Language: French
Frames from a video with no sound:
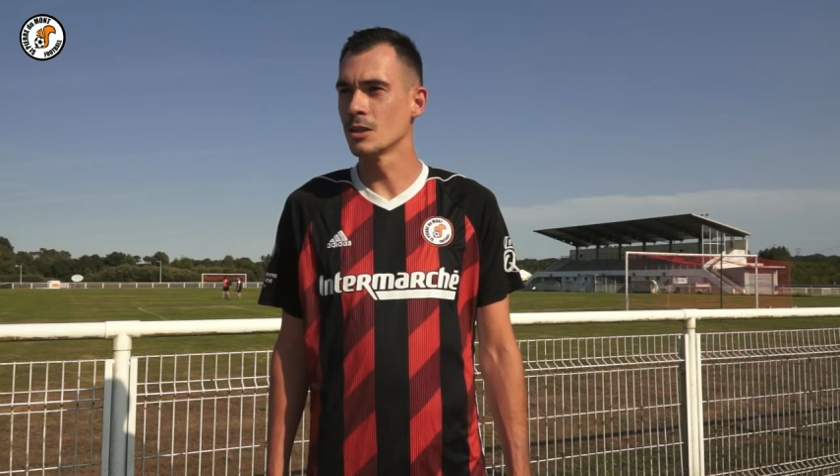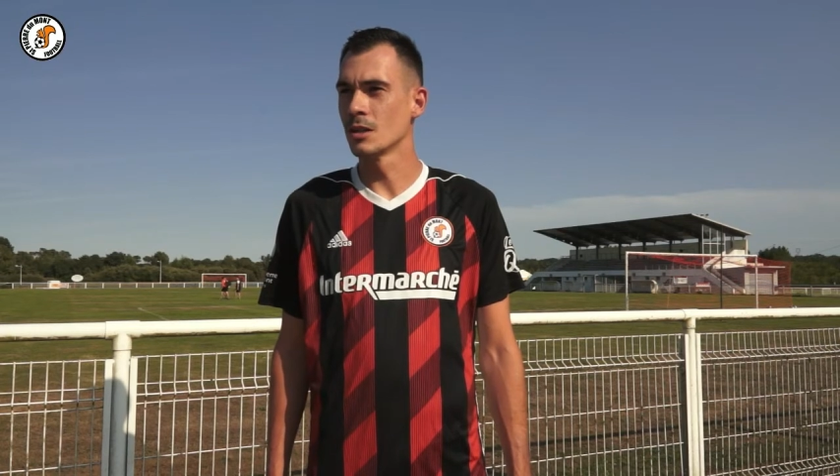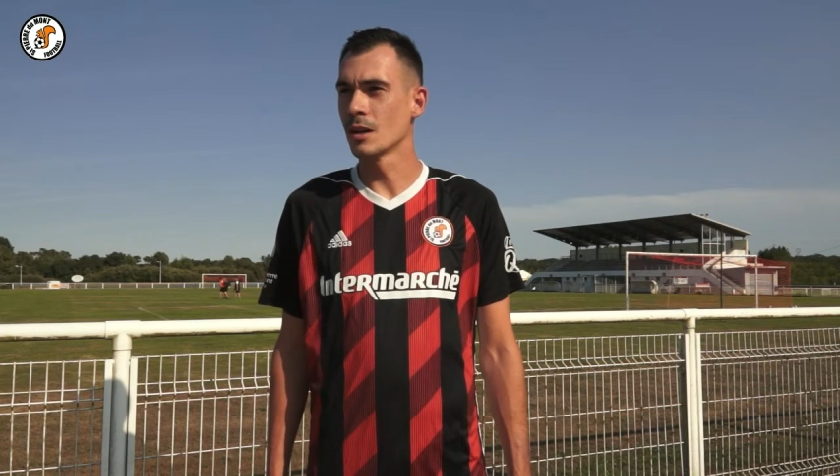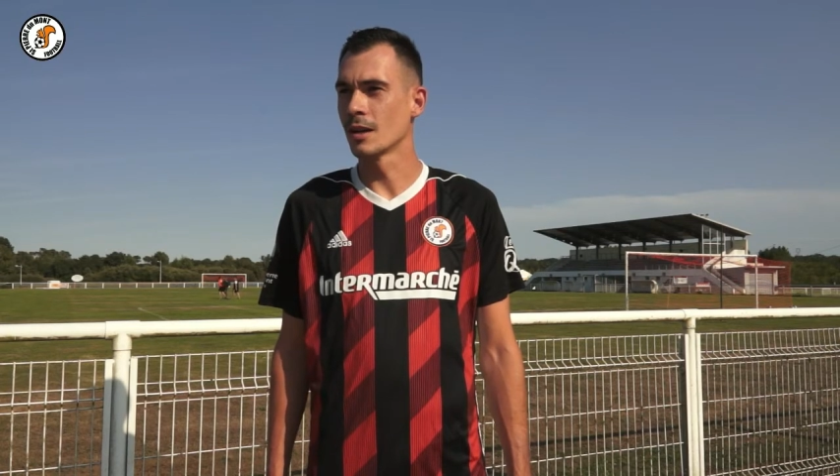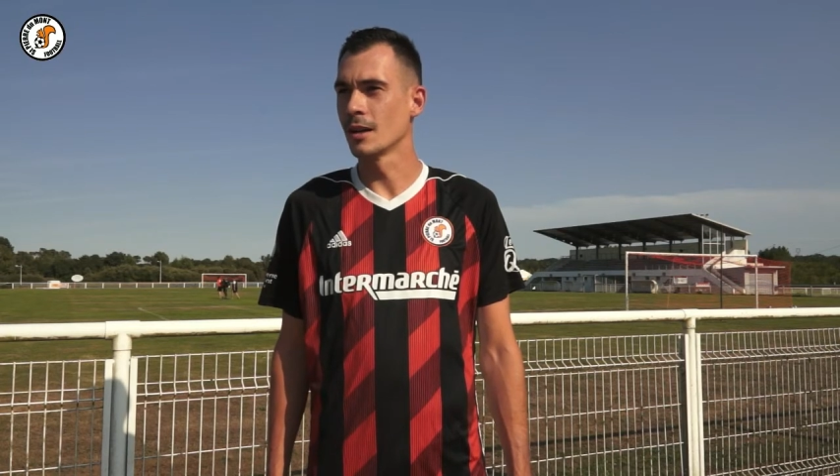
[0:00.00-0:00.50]

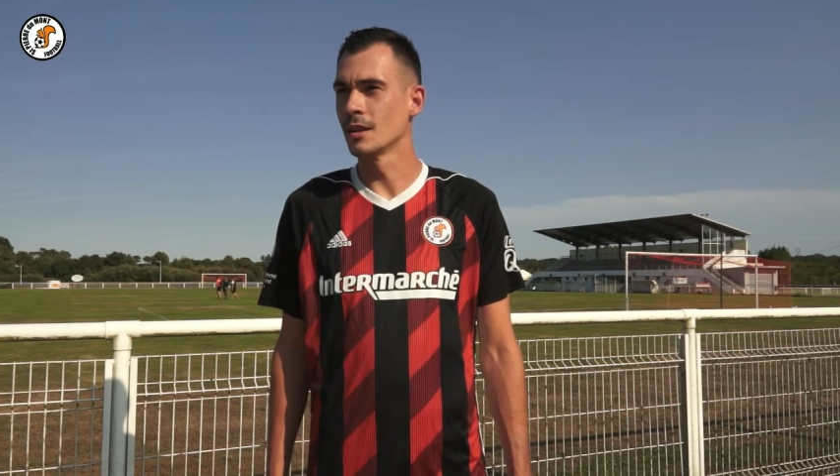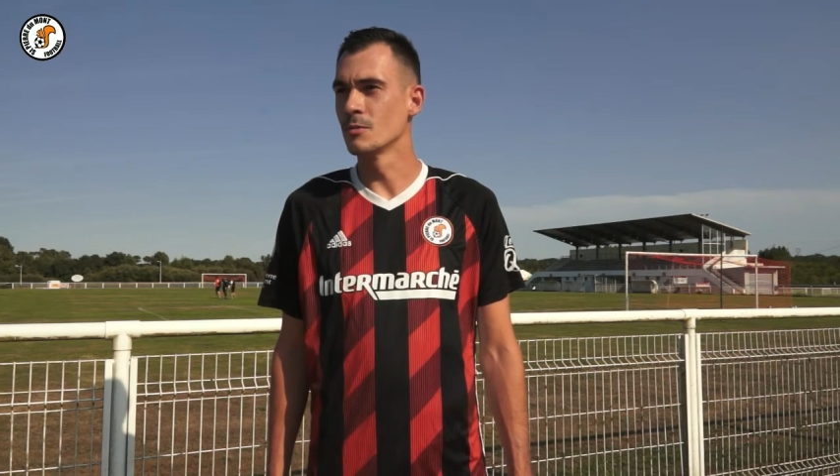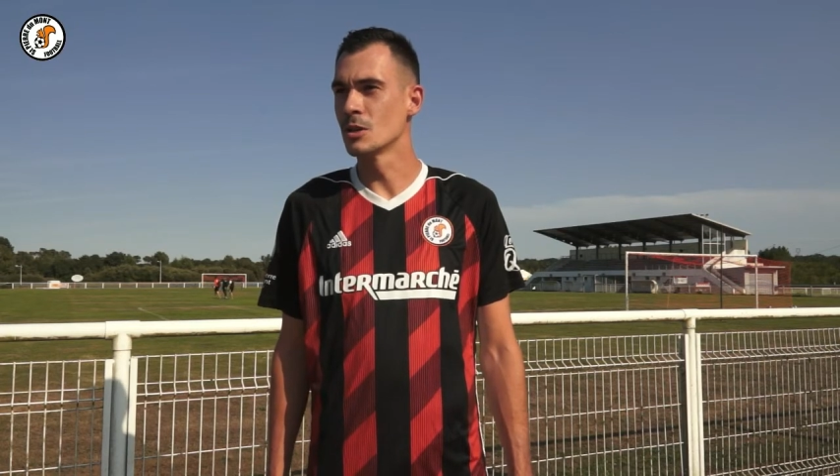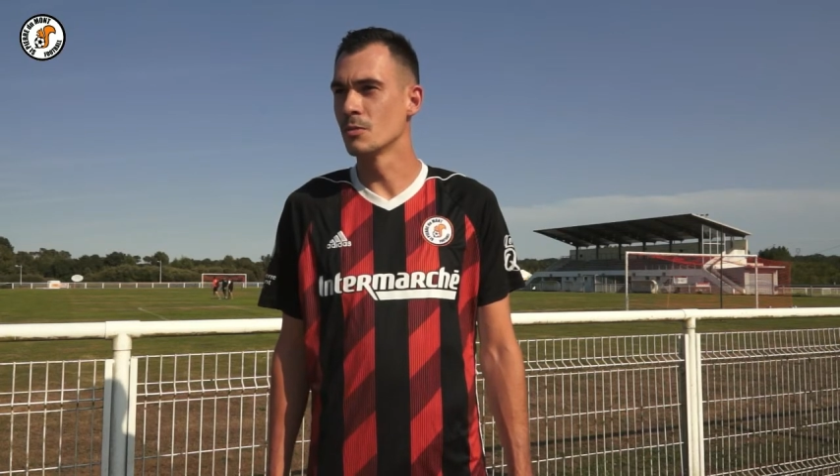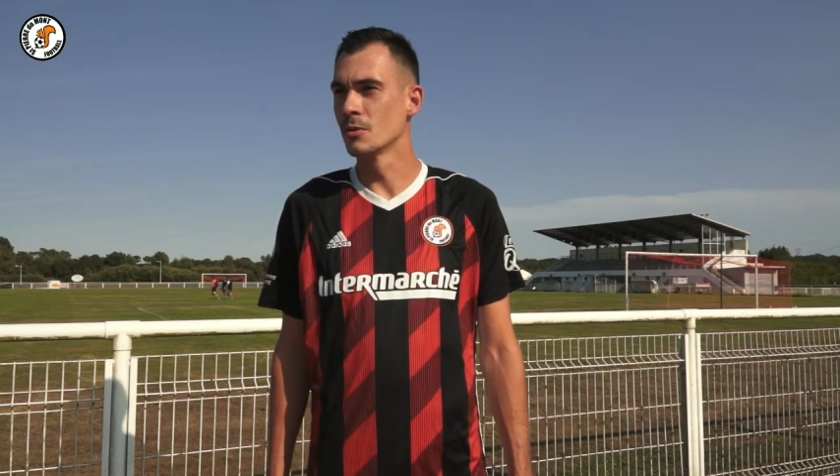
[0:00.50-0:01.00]
j'ai regardé un
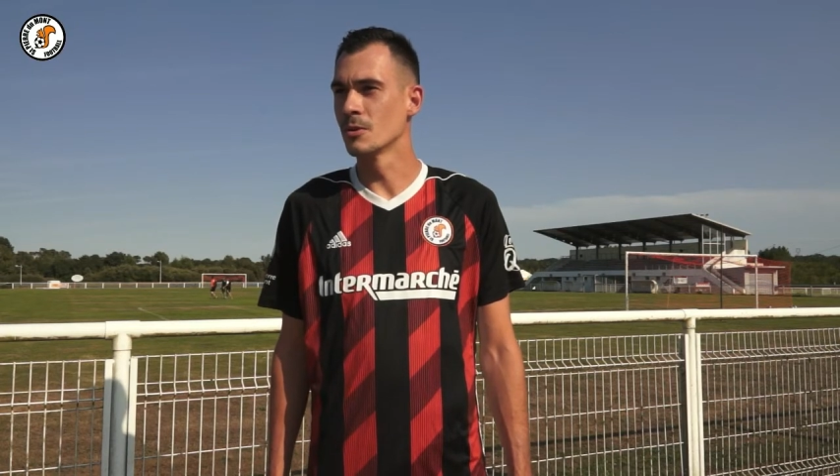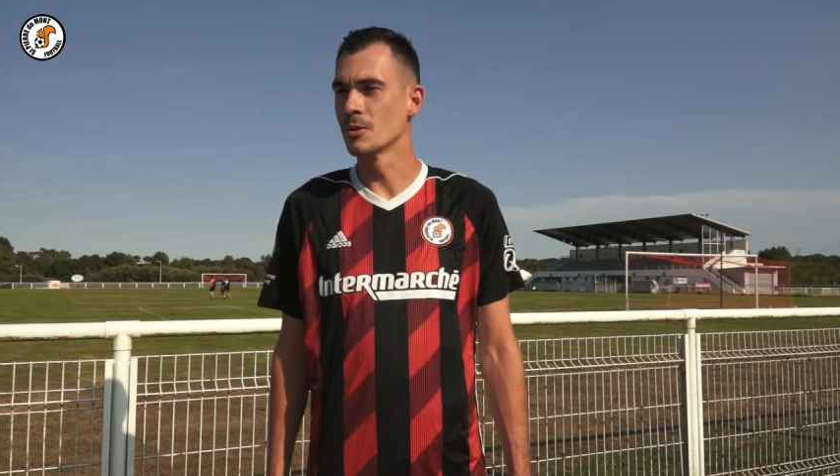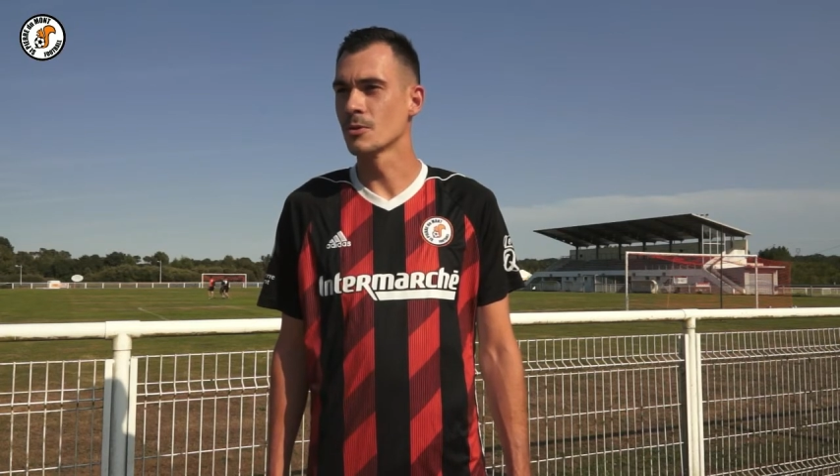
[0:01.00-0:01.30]
petit peu euh,